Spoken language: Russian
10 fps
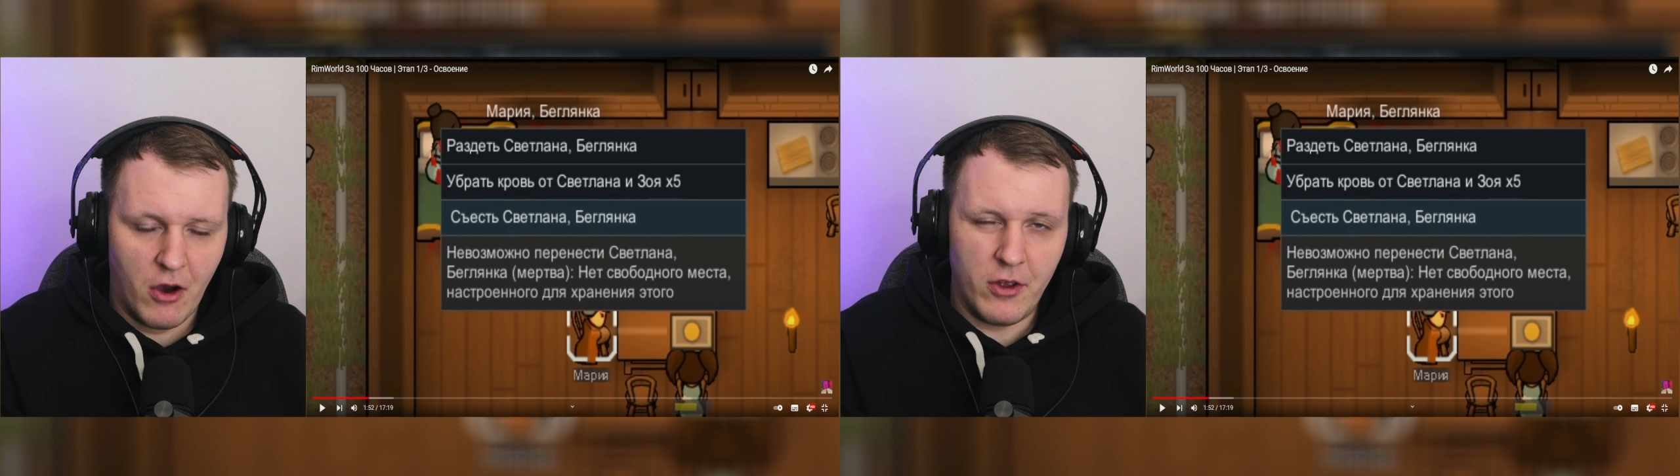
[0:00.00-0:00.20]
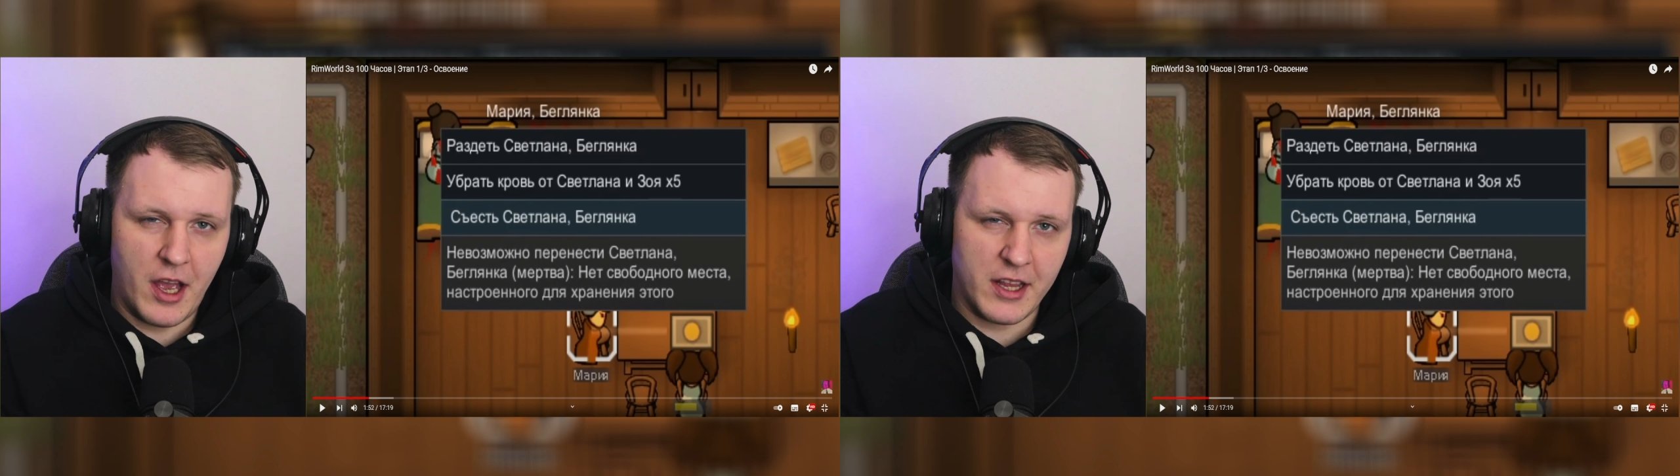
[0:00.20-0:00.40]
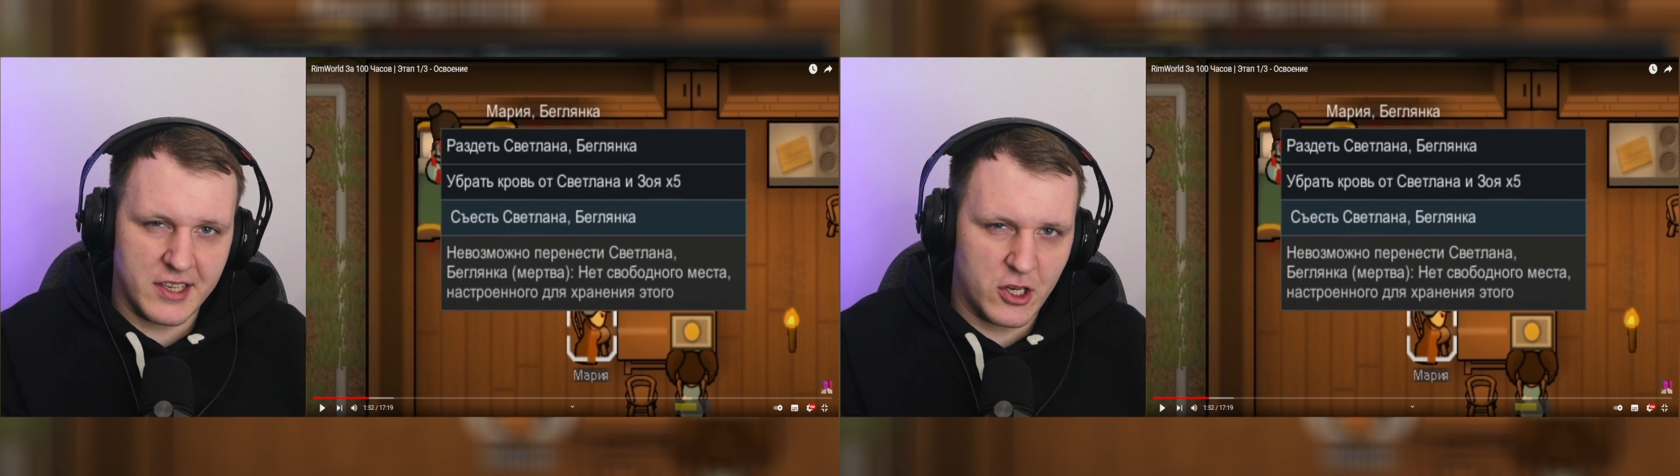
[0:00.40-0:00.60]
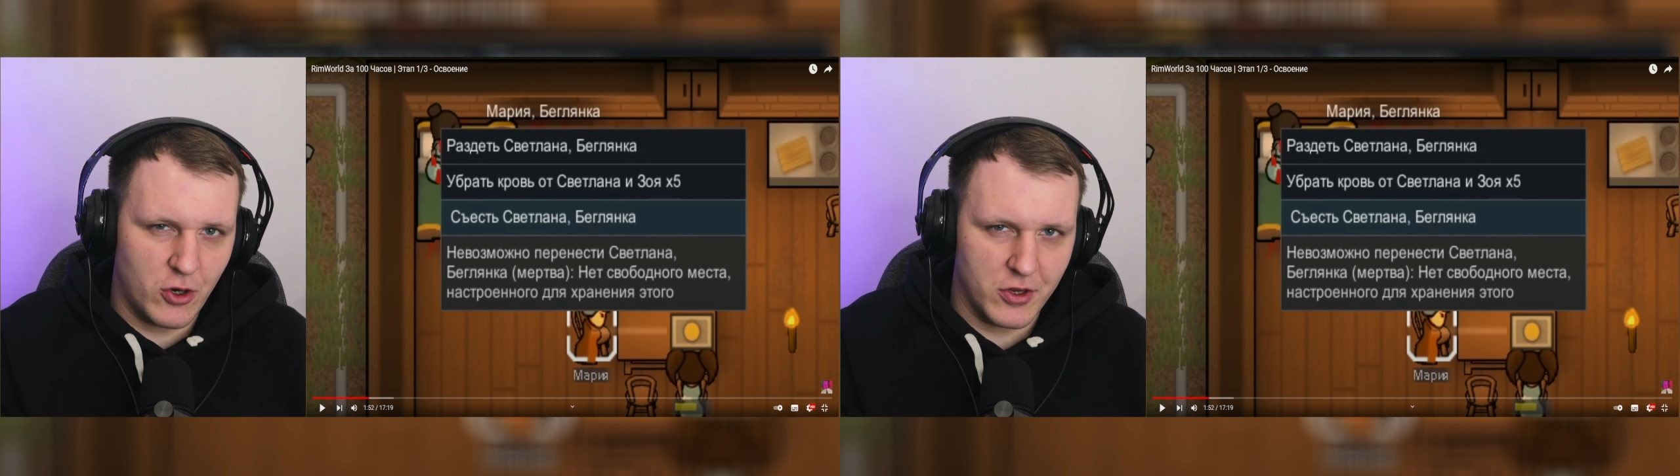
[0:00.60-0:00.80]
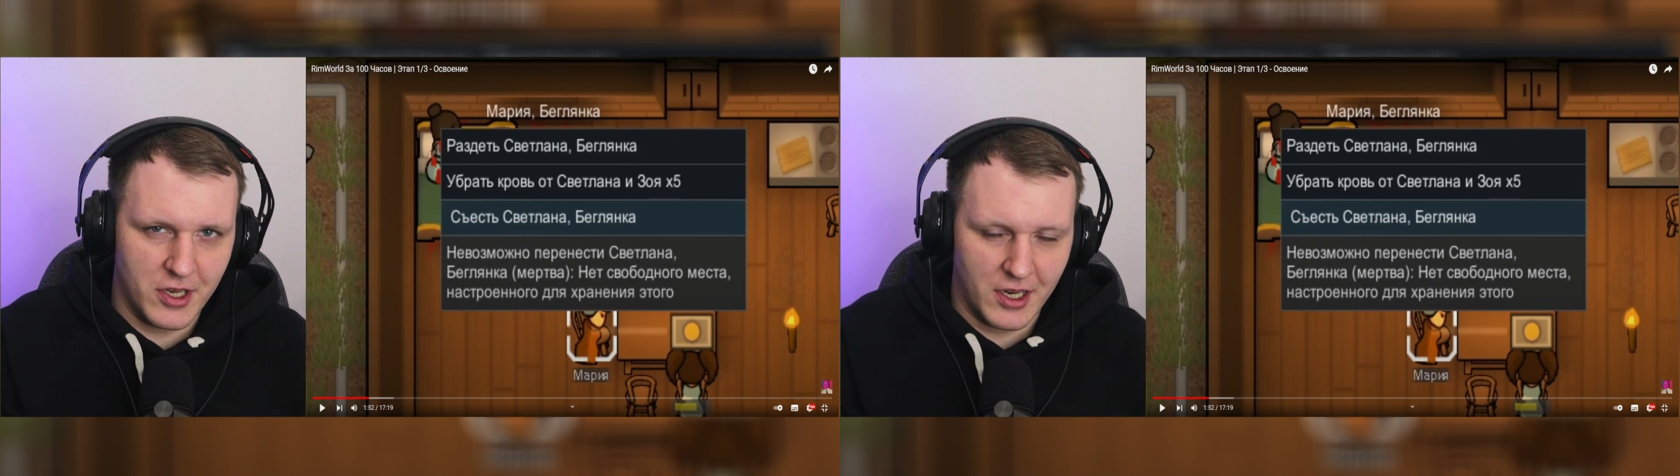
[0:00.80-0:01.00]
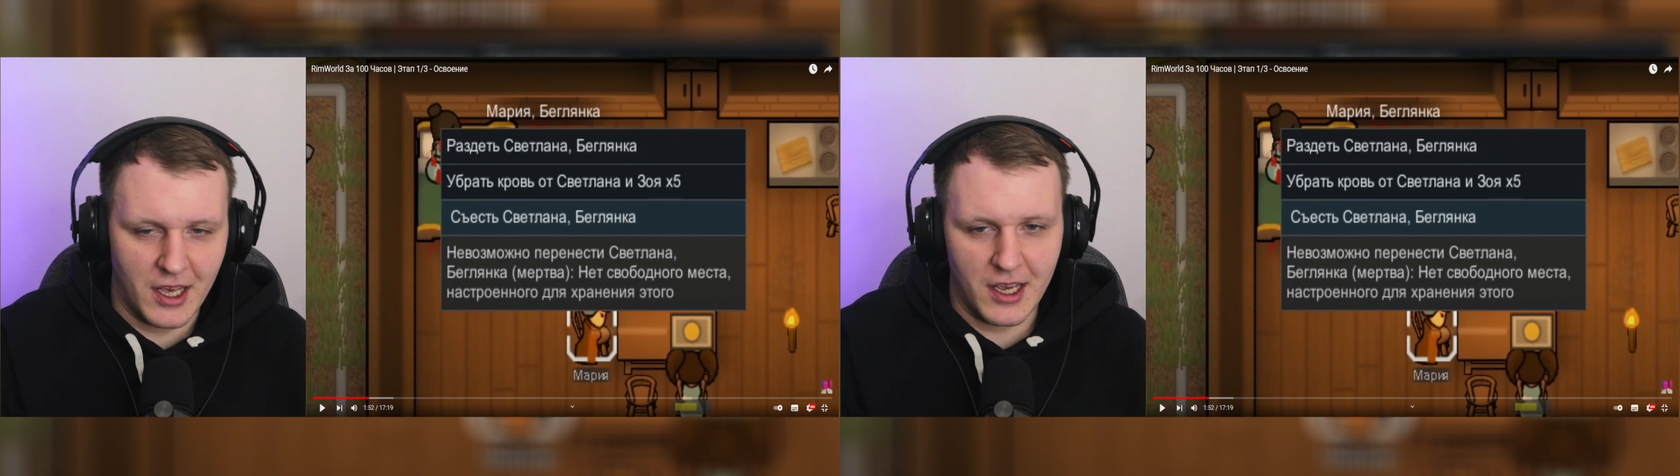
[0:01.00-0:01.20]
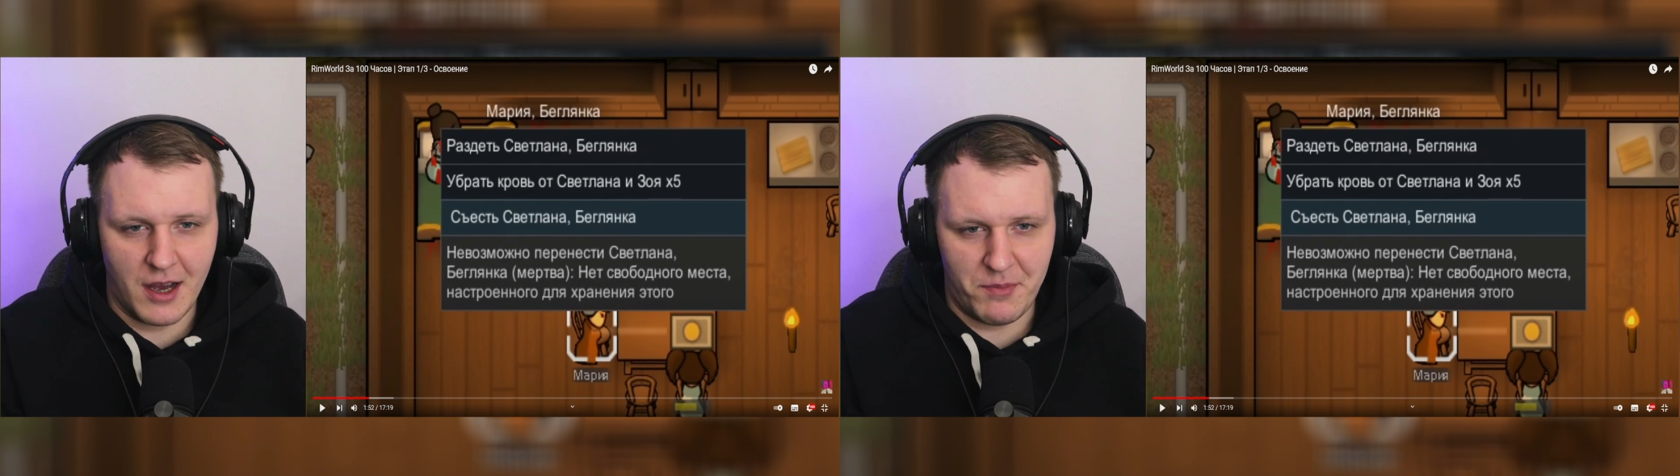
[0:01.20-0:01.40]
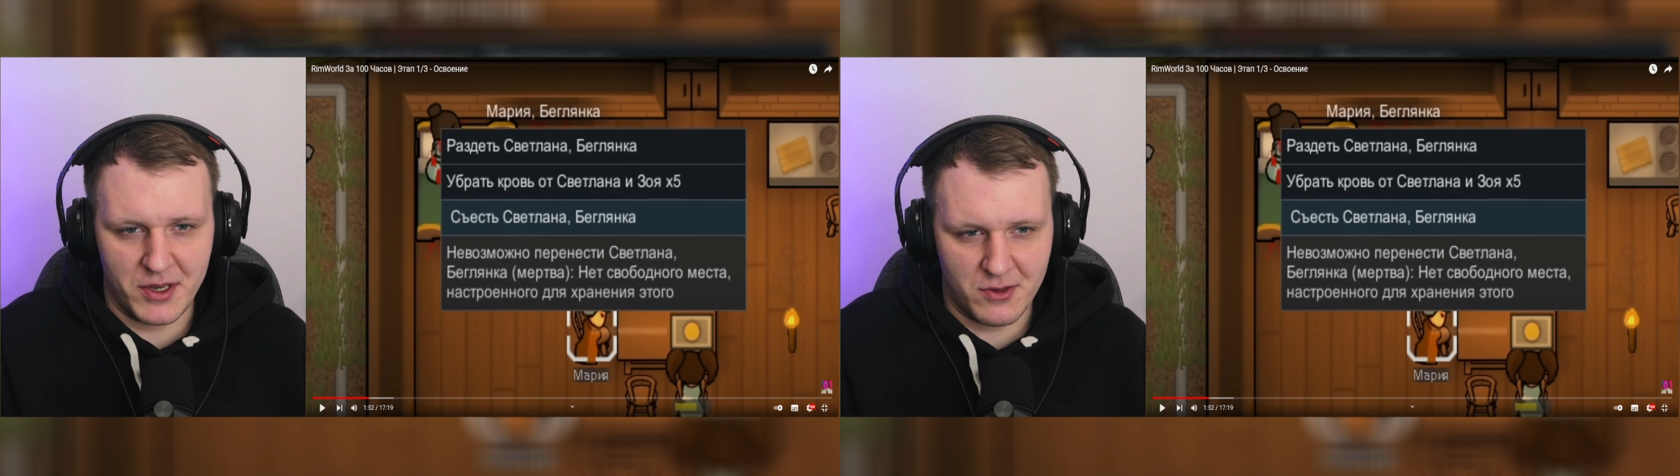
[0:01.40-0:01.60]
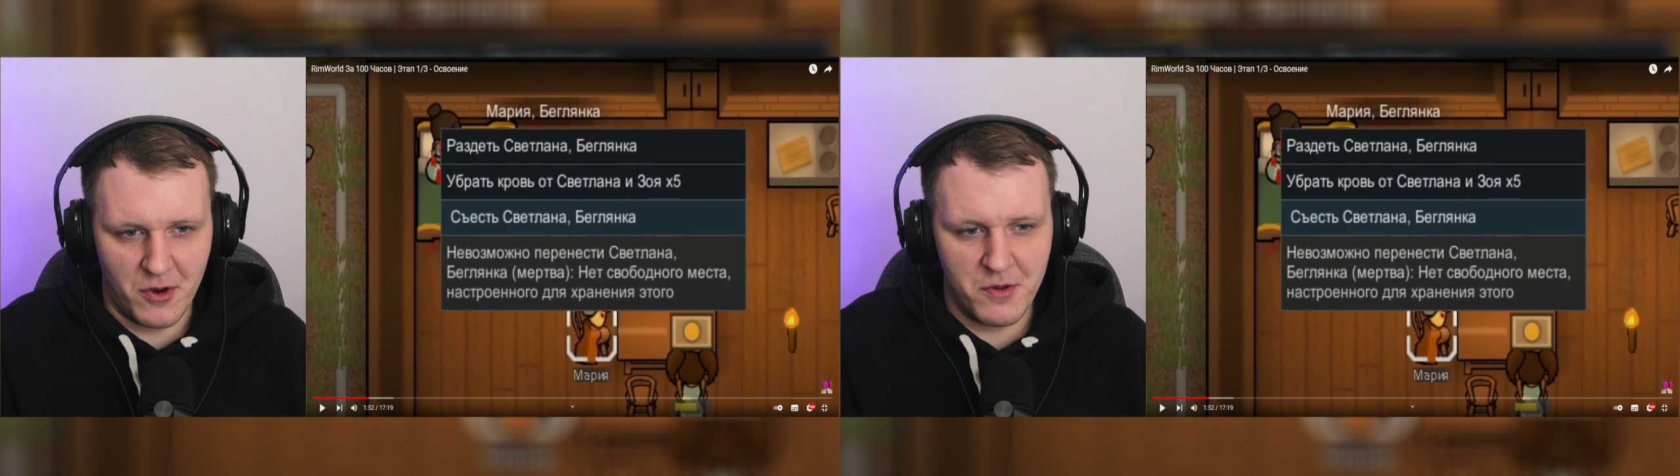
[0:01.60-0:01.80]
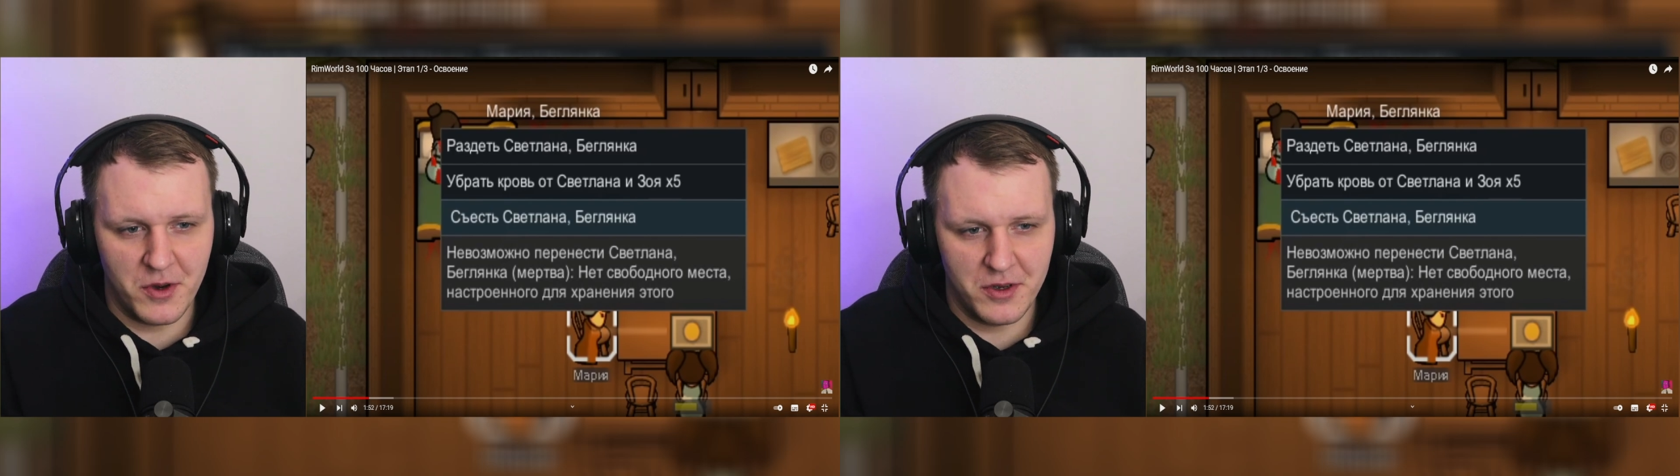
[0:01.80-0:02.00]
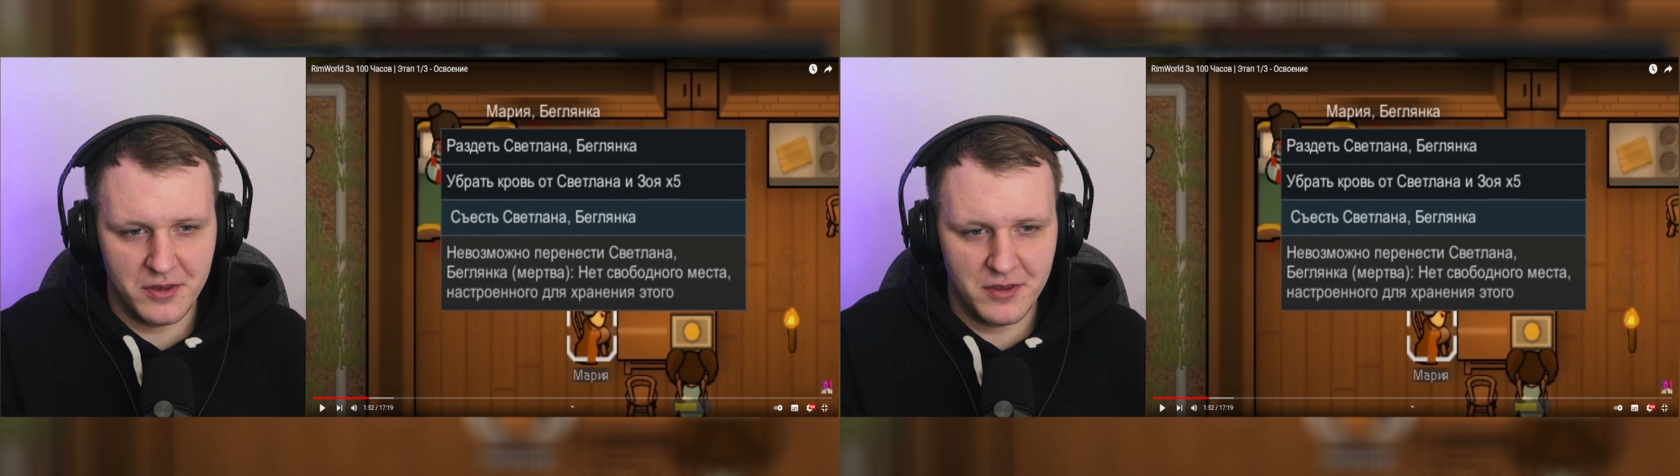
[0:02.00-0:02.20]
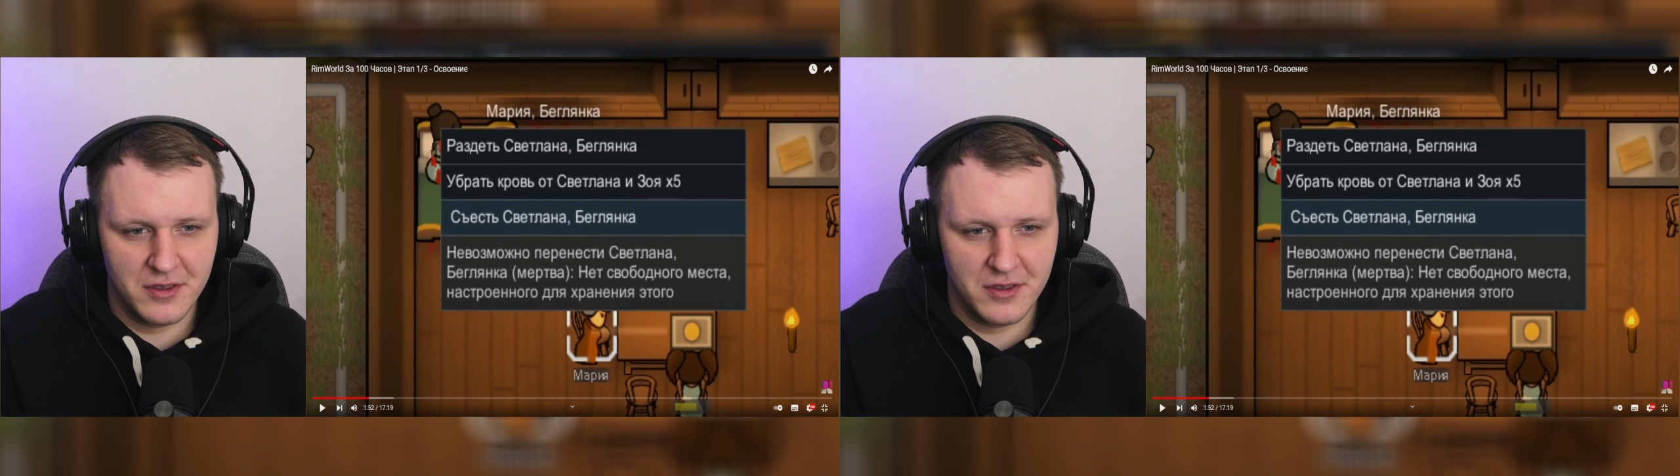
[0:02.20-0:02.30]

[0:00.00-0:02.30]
Он, это зачетненькая игра по-своему.